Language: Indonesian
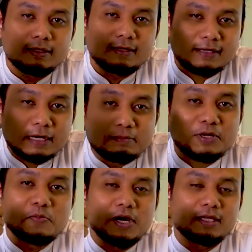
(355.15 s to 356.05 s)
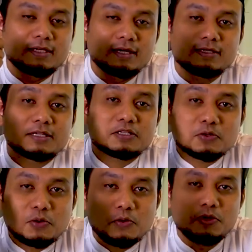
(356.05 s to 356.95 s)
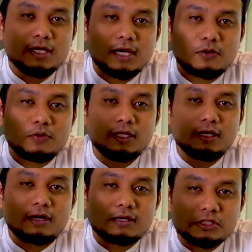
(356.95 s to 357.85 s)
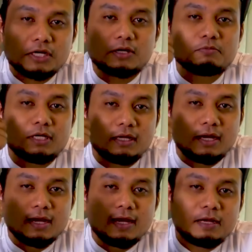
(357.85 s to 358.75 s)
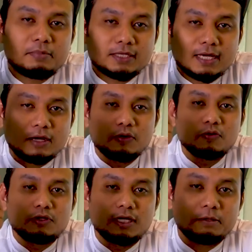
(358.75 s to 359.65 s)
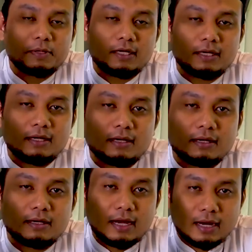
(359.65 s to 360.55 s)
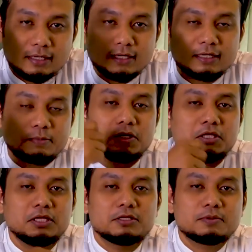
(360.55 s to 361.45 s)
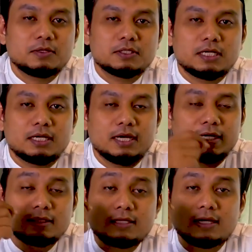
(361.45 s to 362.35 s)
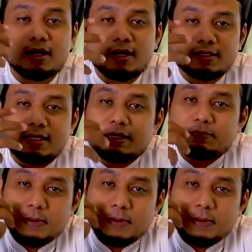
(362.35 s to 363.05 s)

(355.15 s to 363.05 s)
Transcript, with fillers: dan beliau mengatakan, sesungguhnya aku ini akhsyakum lillah, lebih takut daripada kalian kepada Allah Subhanahu wa taala. Artinya, saya ini